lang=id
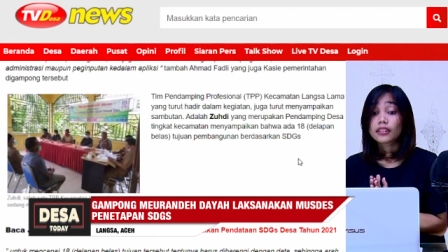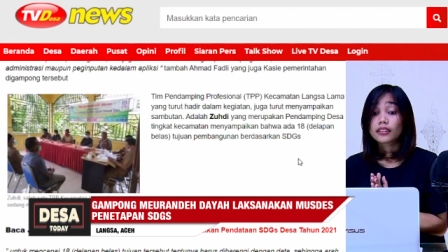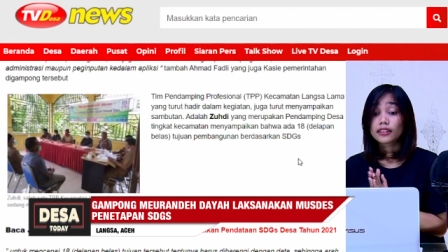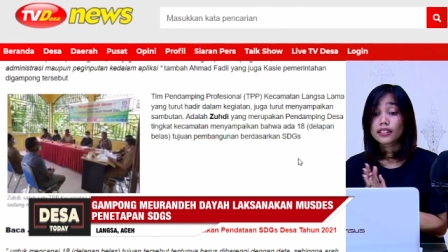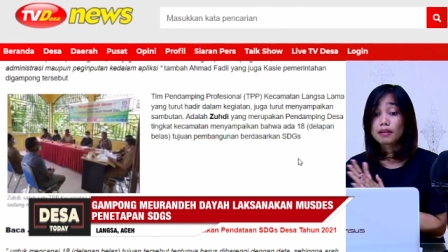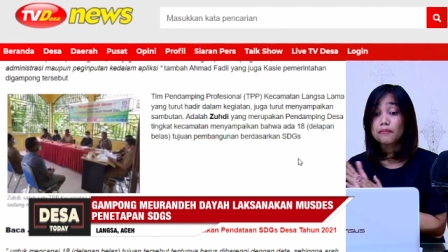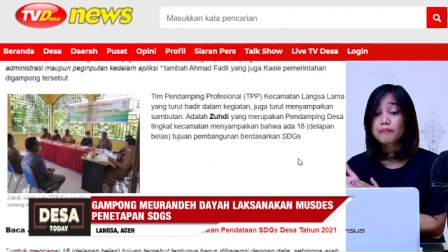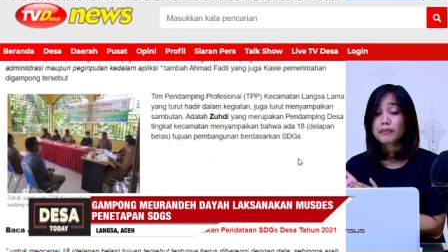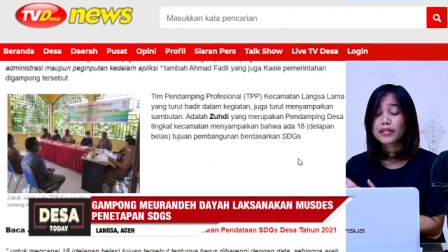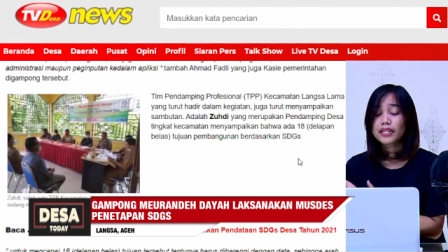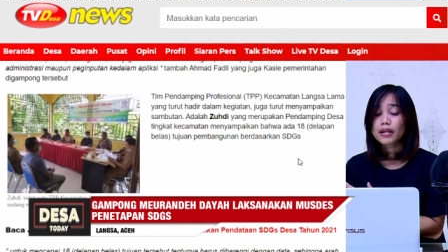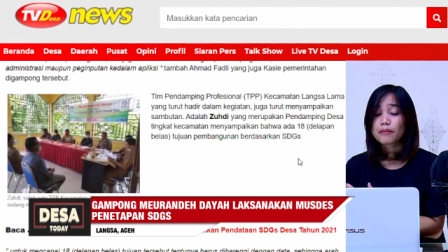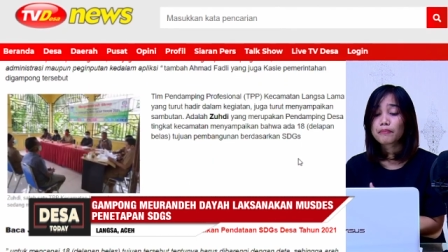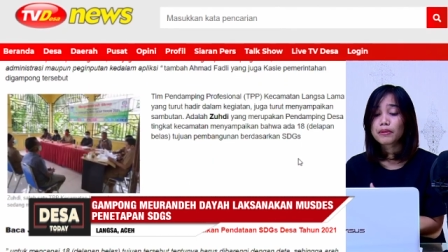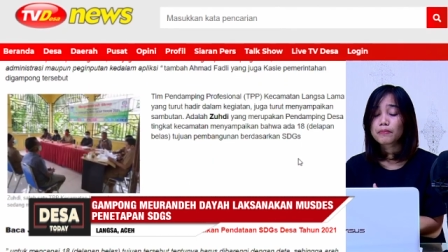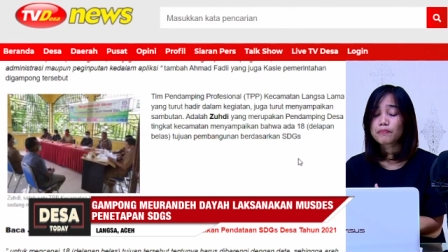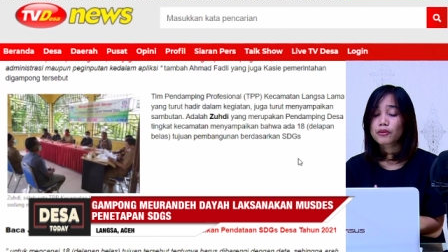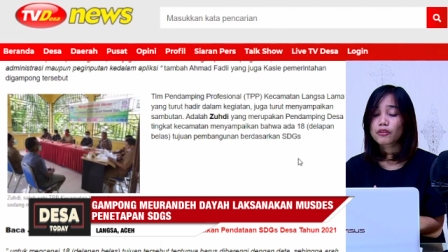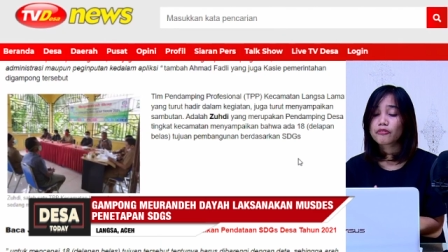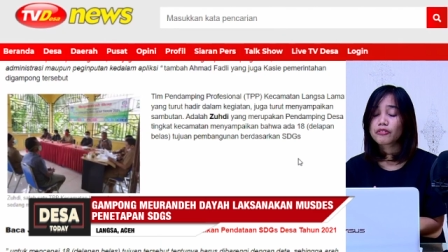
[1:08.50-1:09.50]
Tim
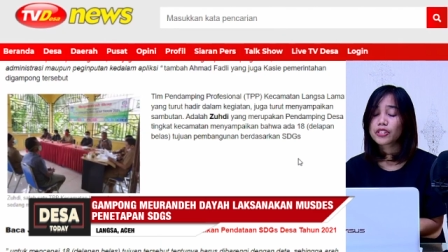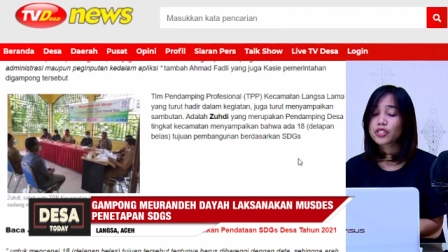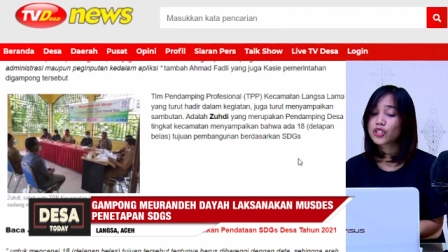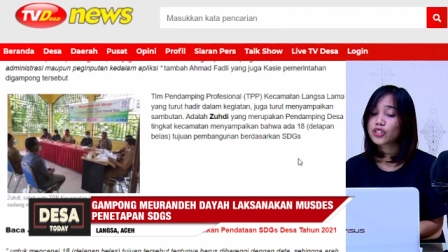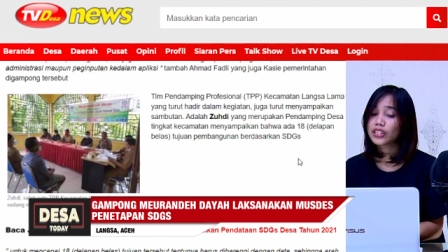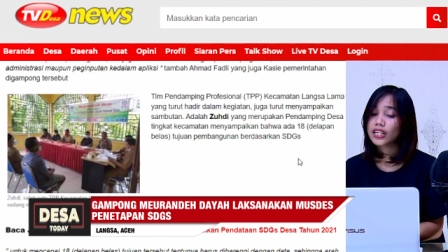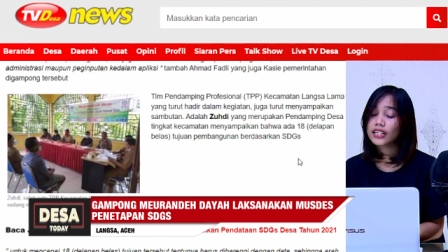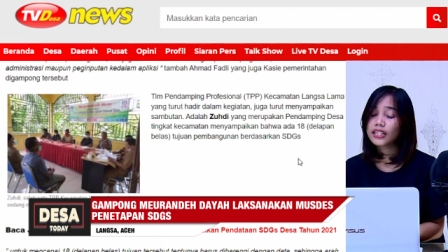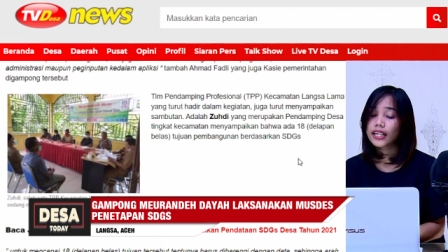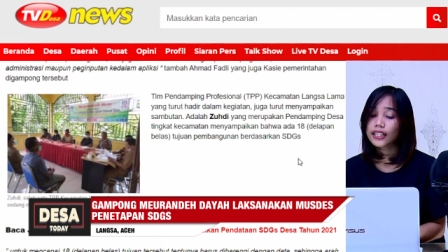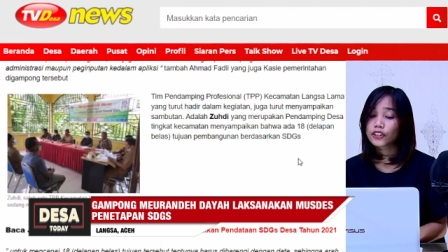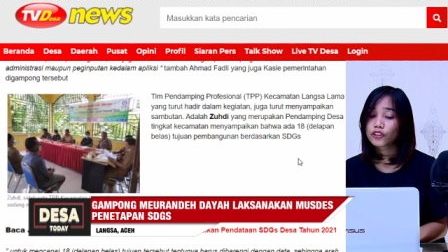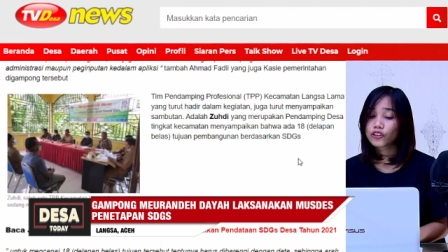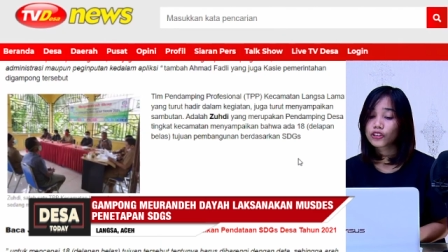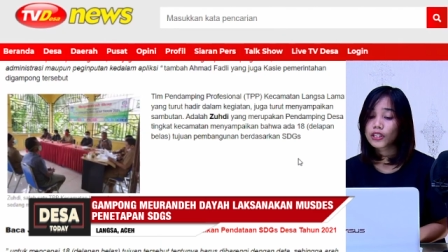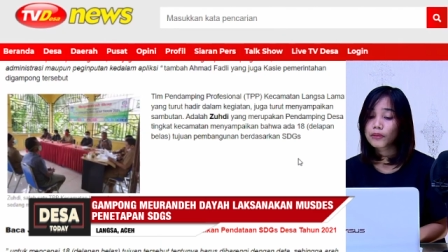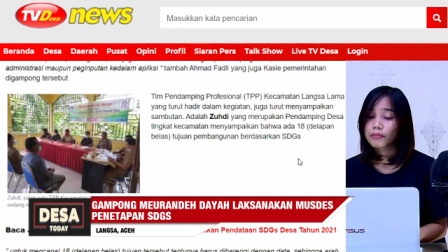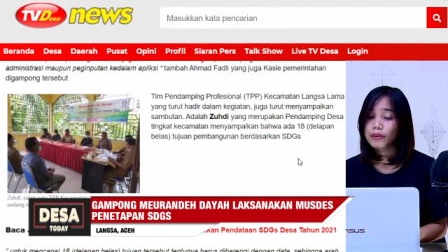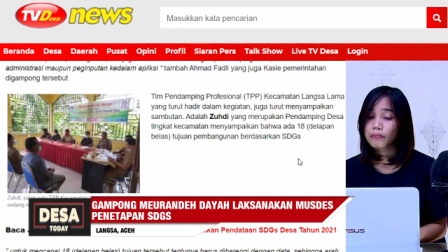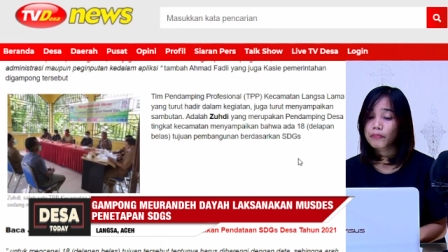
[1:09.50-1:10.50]
pendamping profesional atau
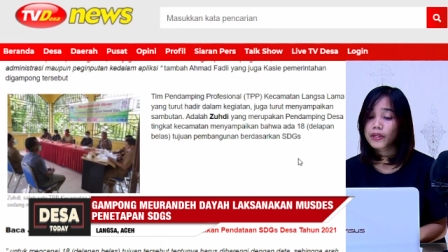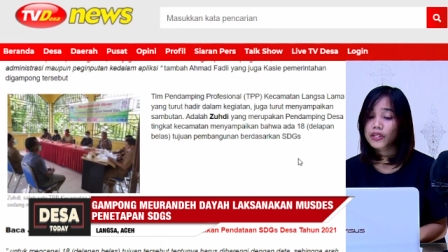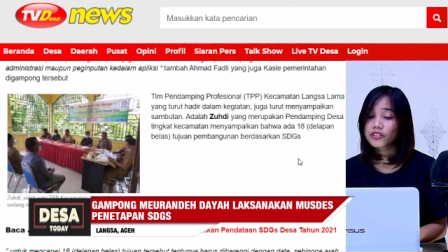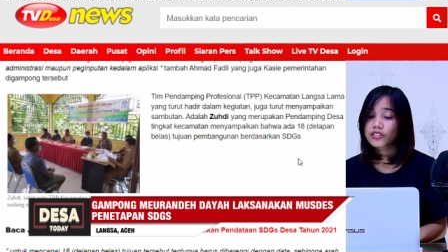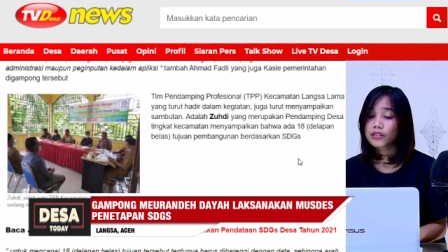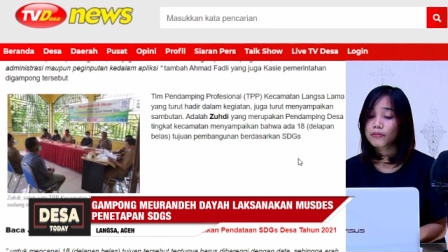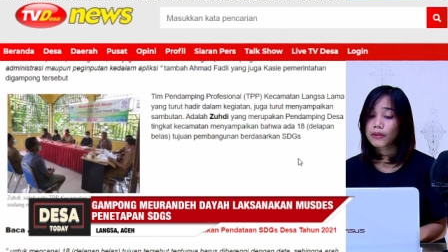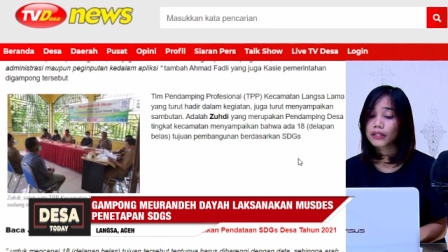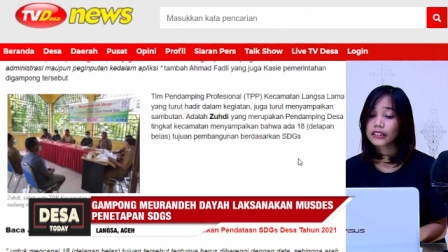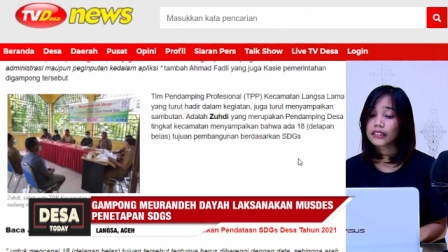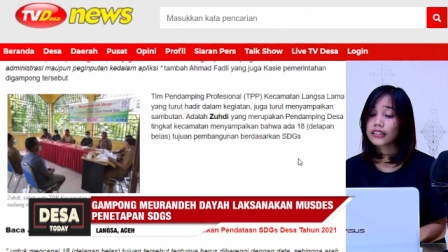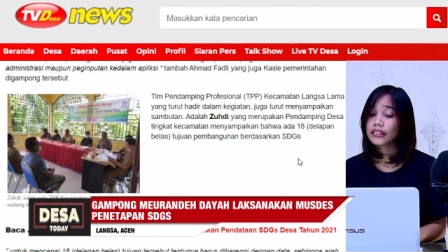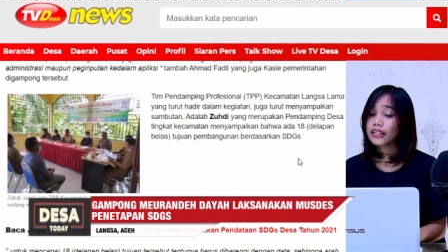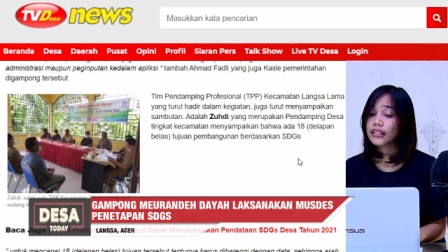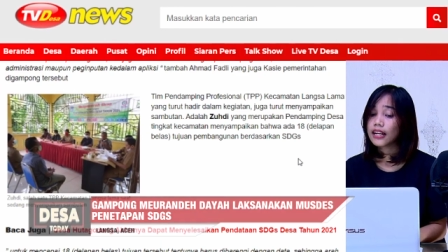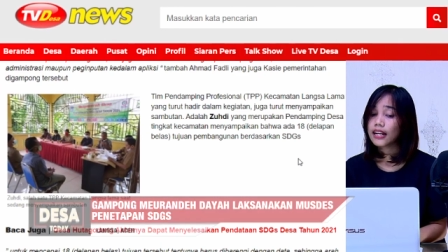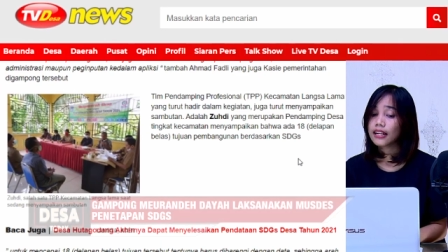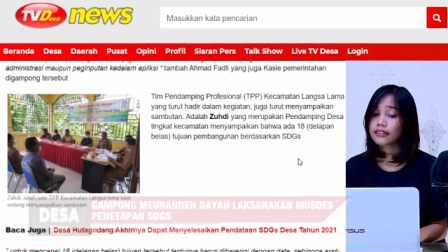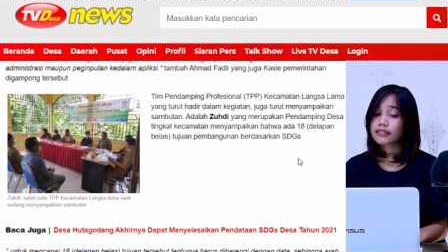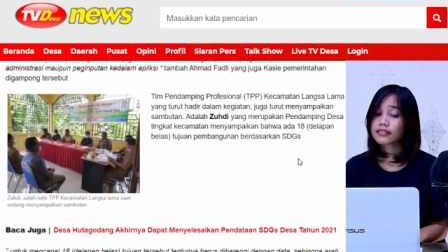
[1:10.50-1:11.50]
TPP Kecamatan
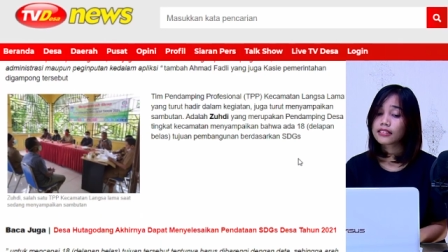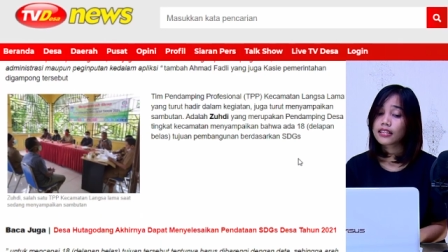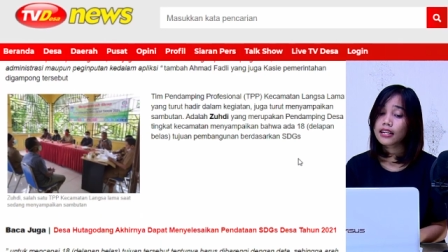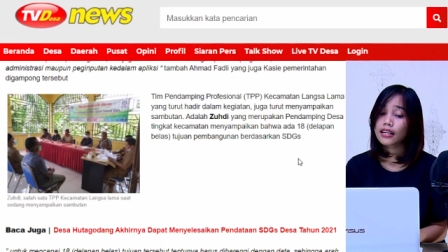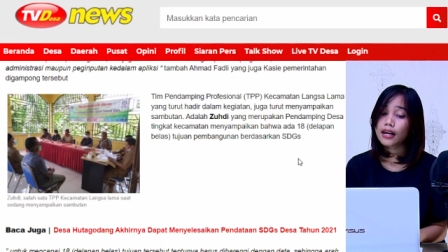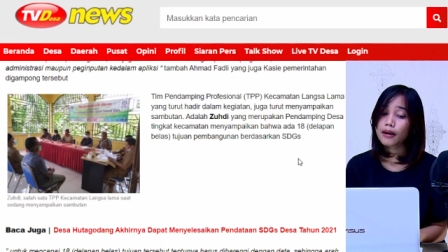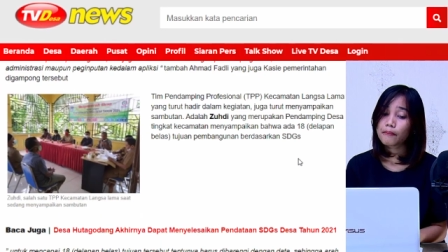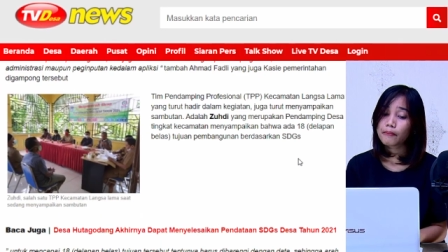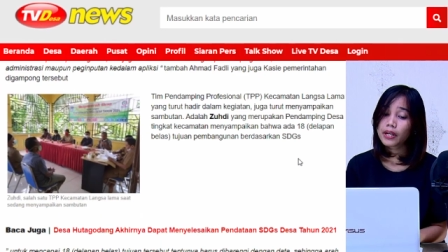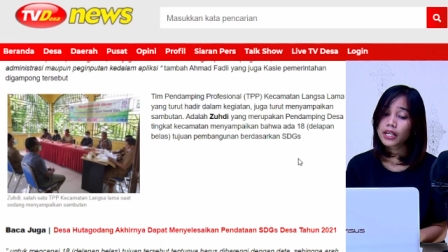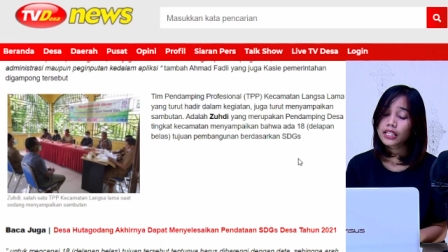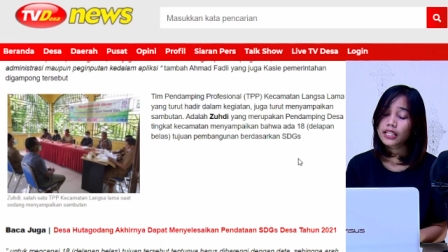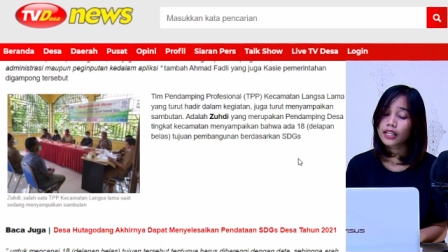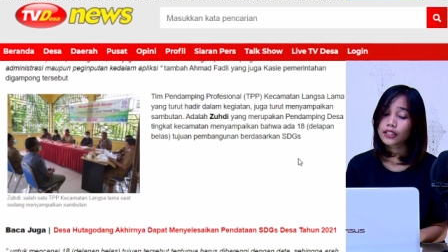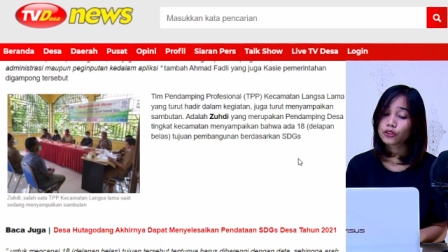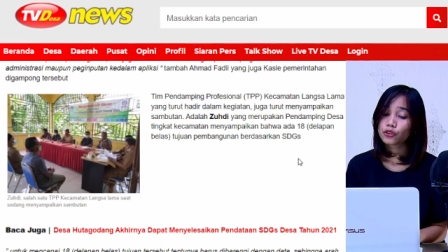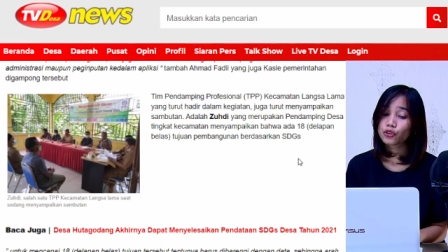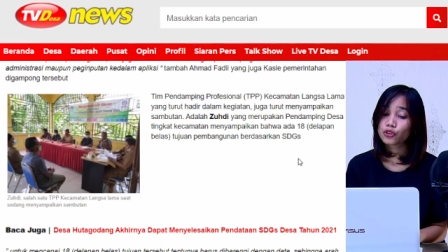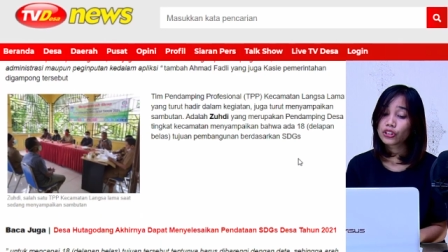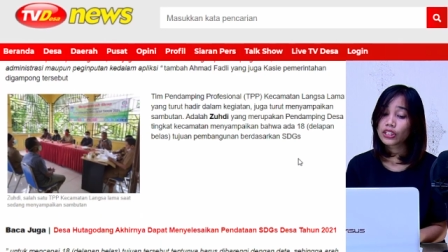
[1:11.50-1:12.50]
Langsa Lama yang
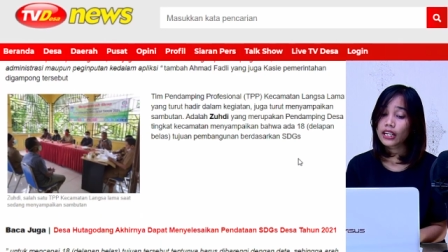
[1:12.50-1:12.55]
turut